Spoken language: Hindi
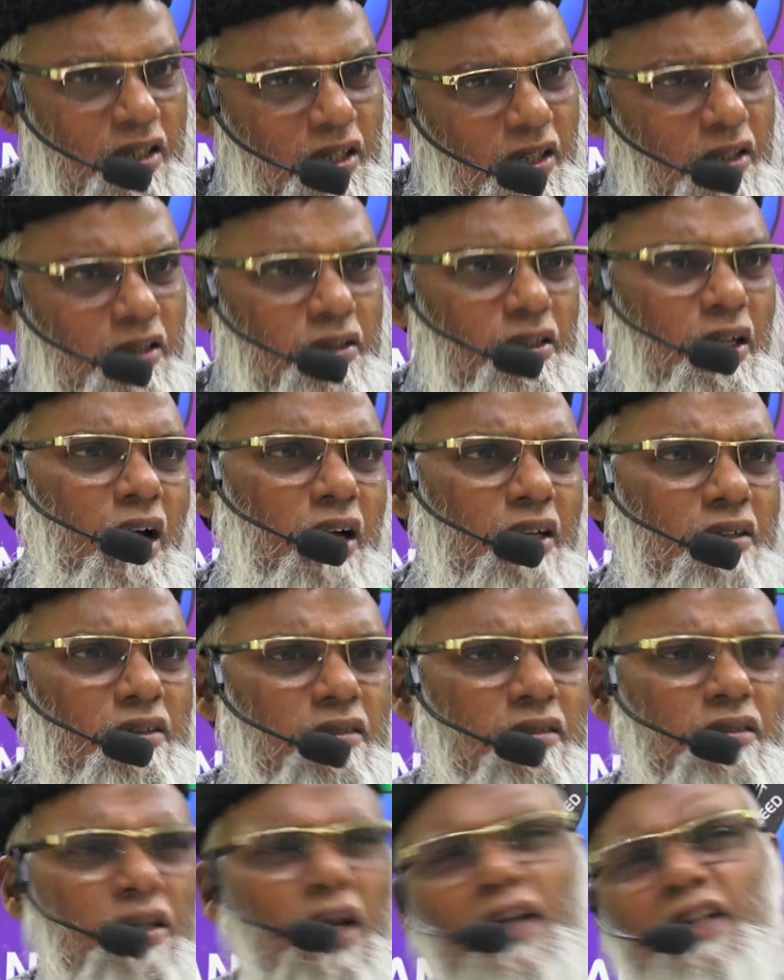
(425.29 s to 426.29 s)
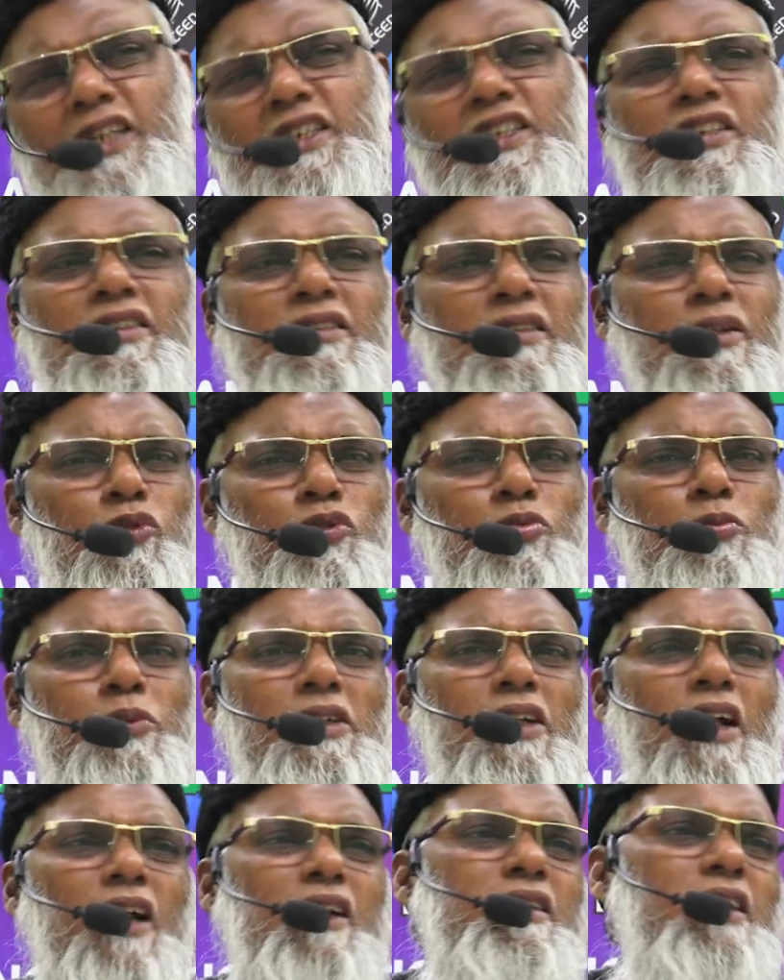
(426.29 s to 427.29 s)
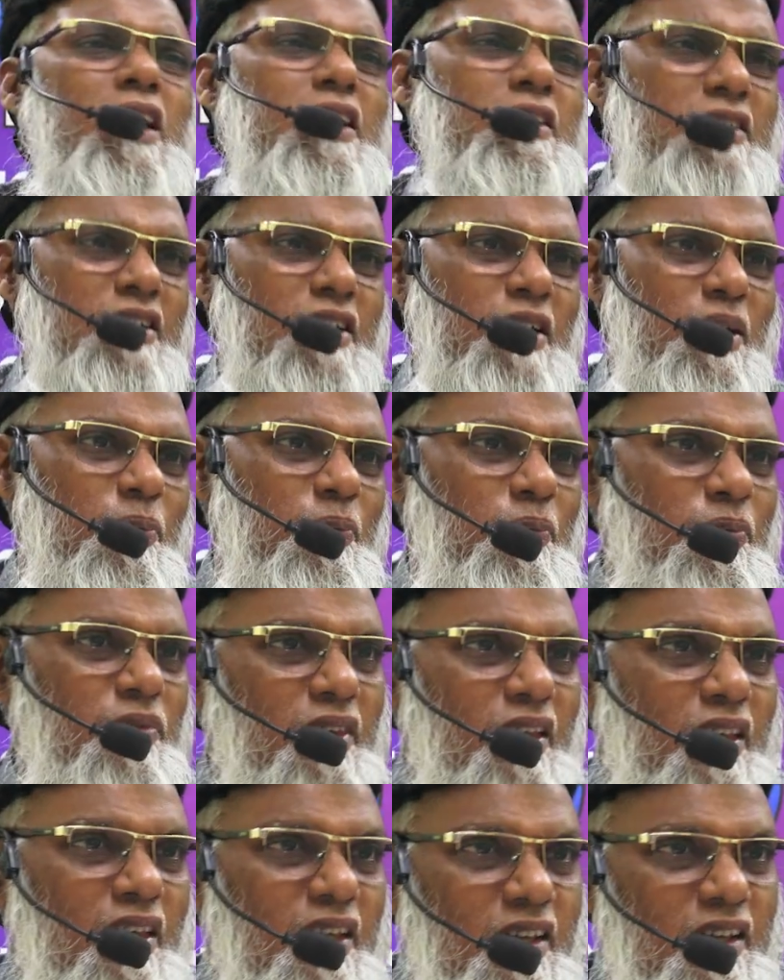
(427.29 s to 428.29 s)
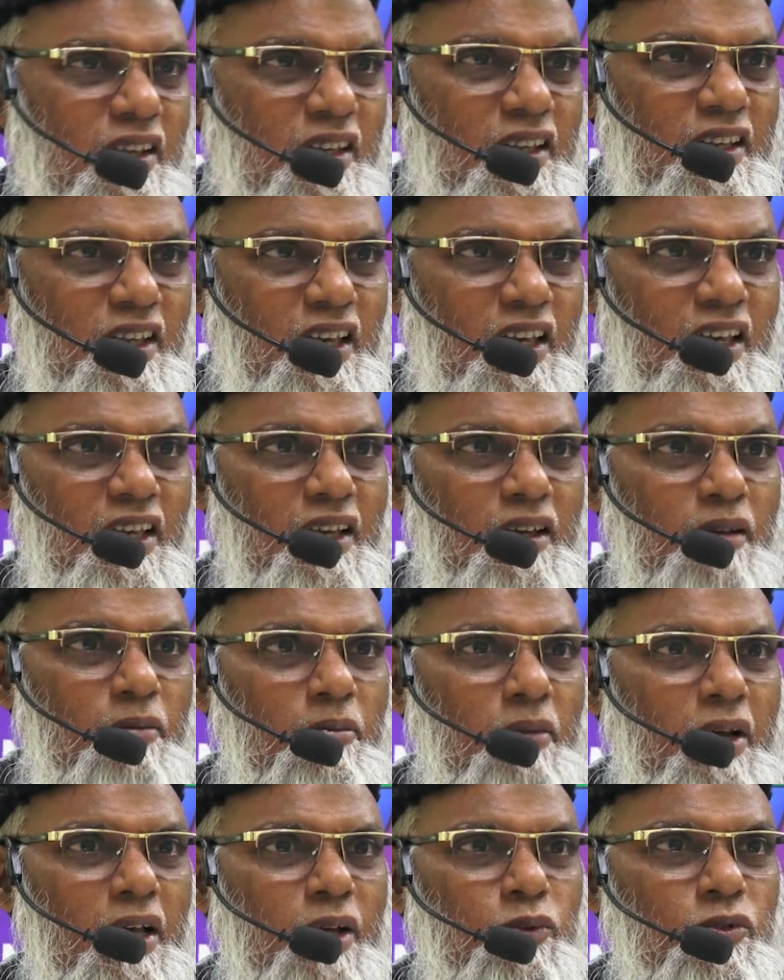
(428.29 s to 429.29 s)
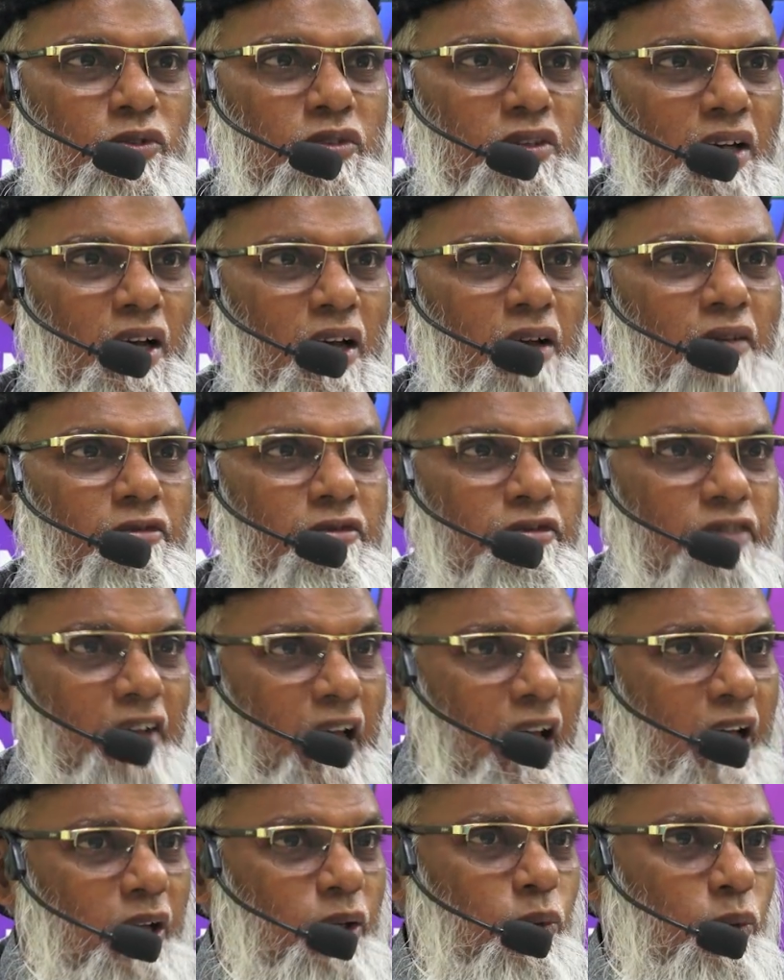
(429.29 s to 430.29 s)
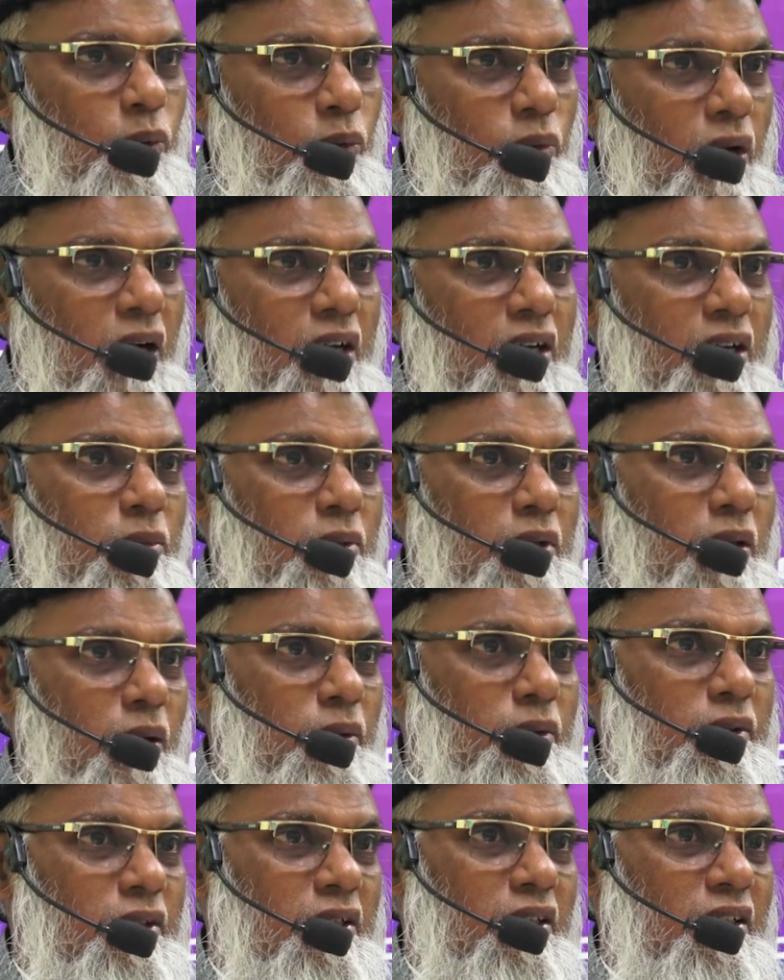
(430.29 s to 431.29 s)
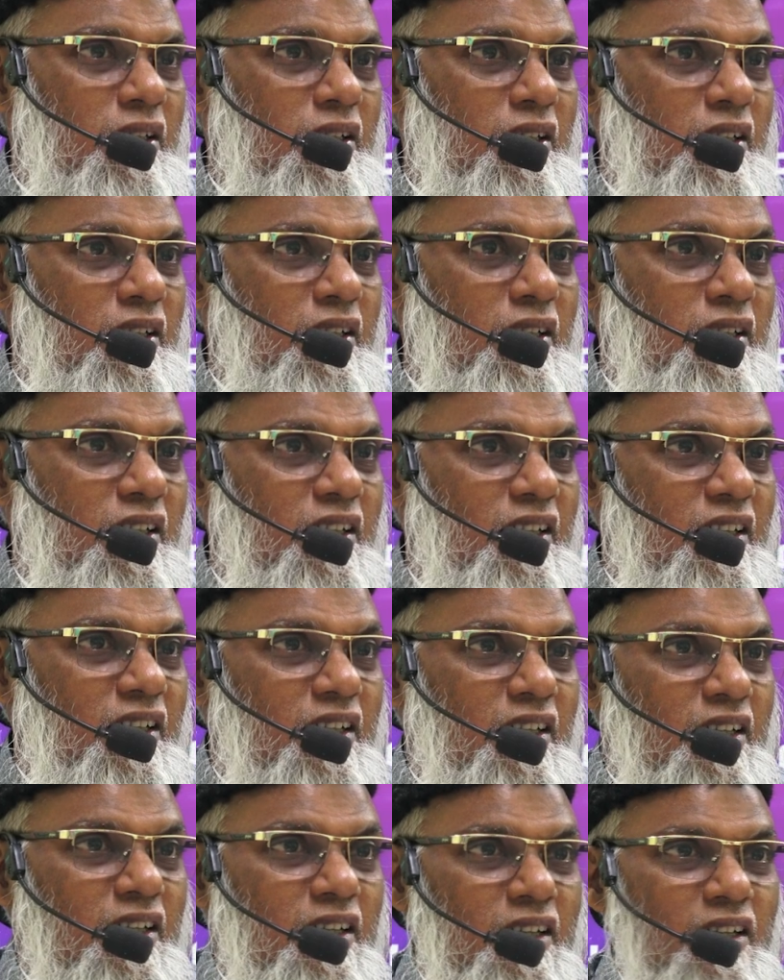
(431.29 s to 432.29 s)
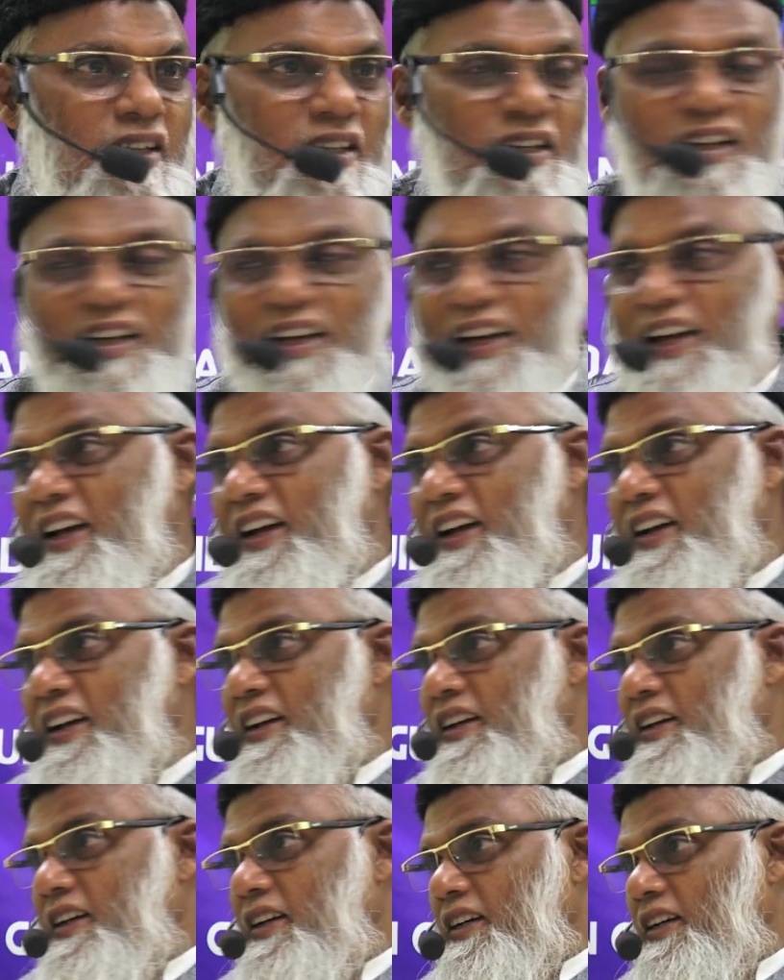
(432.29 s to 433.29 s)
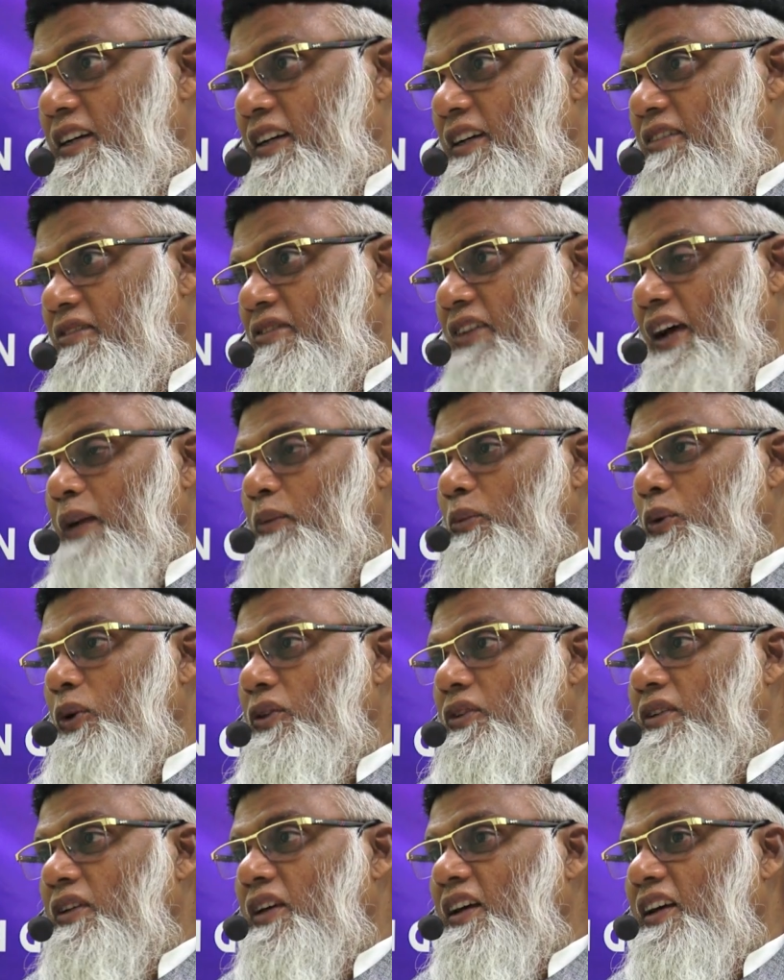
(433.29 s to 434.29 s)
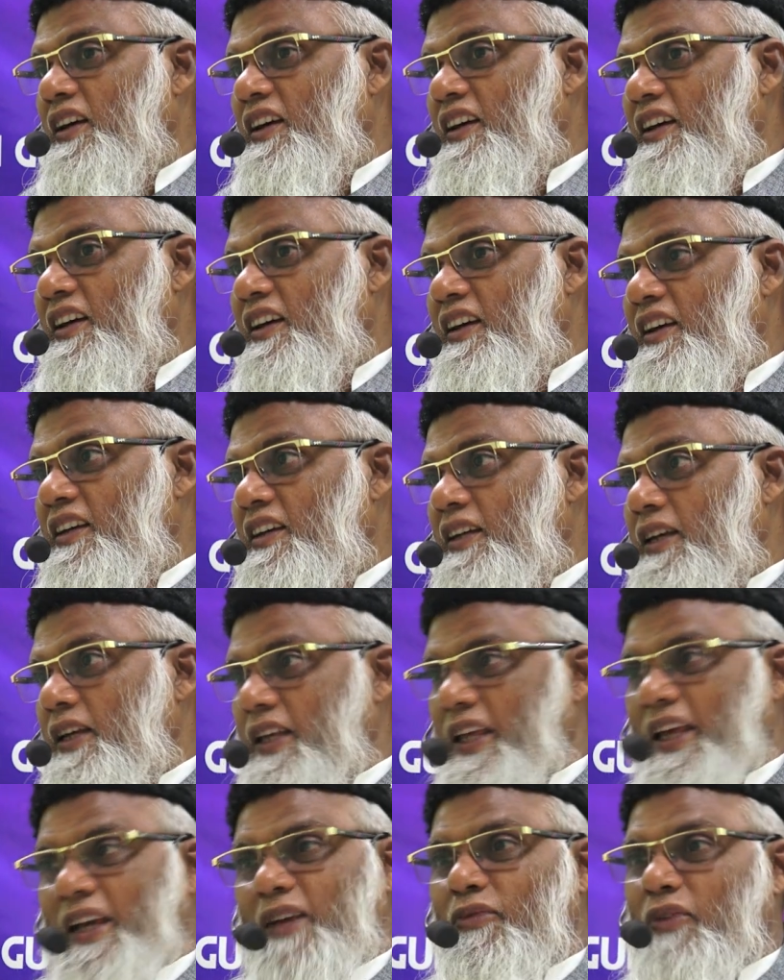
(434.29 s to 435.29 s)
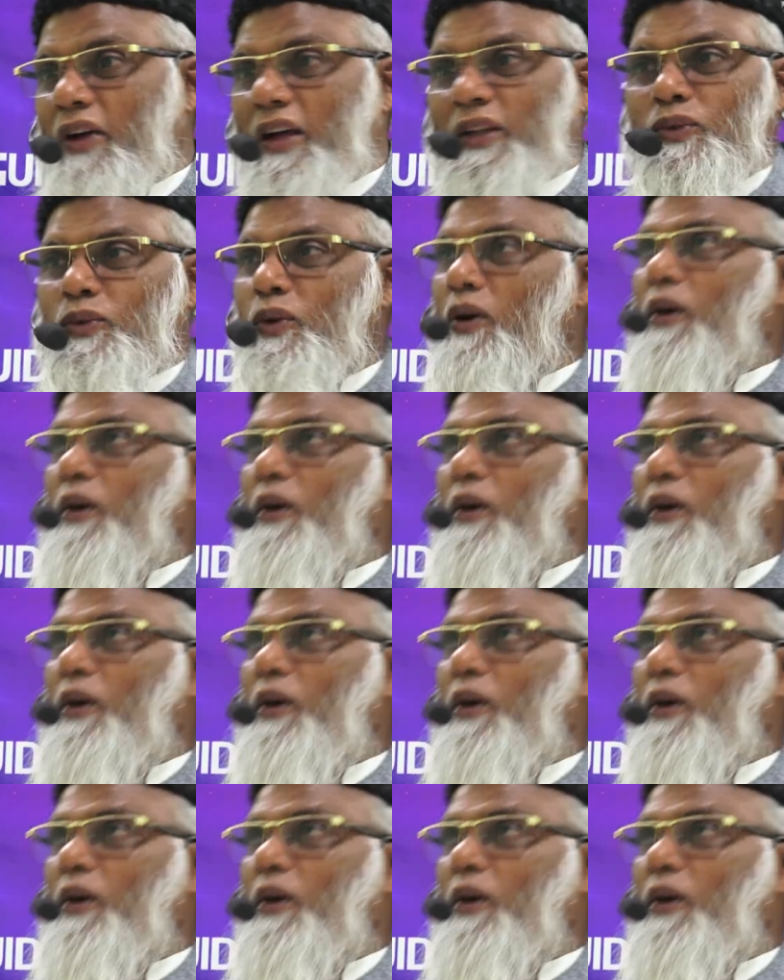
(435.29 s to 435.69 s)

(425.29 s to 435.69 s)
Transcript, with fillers: किरदार सारी चीज़ें उसमें ढल जाती हैं कि मैं उसका फ़ैन हूँ आखिर में क्या बोलते हैं हाँ फ़ैन बोले थे तो एक फ़ैन तो